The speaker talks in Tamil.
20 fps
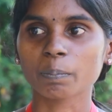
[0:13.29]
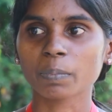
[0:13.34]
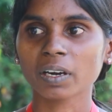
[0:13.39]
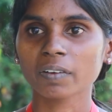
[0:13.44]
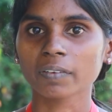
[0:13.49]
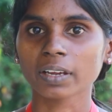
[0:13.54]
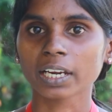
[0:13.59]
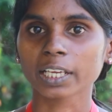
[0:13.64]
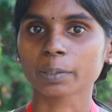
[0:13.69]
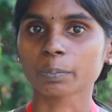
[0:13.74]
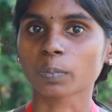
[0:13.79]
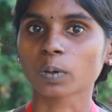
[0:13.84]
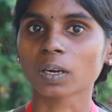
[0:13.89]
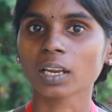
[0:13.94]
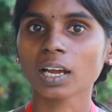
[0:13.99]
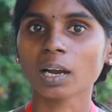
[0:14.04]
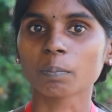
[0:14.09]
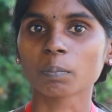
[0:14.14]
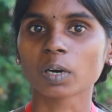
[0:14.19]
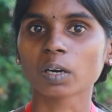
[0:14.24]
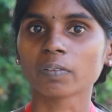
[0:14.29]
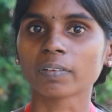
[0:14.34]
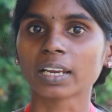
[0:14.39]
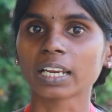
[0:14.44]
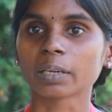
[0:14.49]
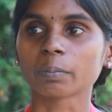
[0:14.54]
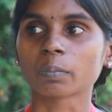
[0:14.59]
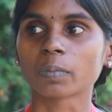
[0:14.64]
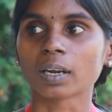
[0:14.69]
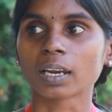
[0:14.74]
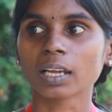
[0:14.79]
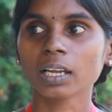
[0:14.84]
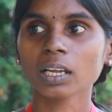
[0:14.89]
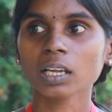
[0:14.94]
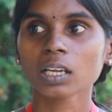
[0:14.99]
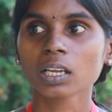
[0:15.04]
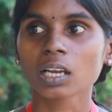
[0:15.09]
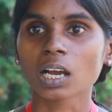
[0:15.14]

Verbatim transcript: அப்பா வேலைக்கு போகல அம்மா வேலைக்கு போகல